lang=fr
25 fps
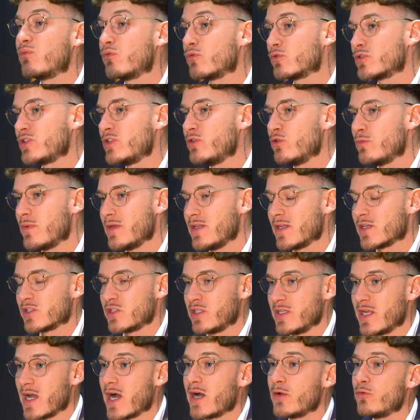plongée de manière
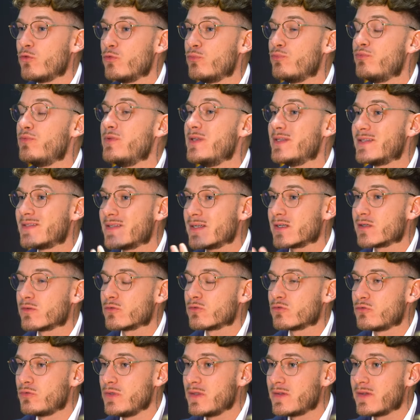générale depuis
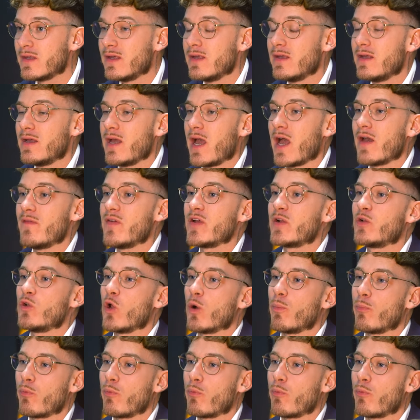58 avec leur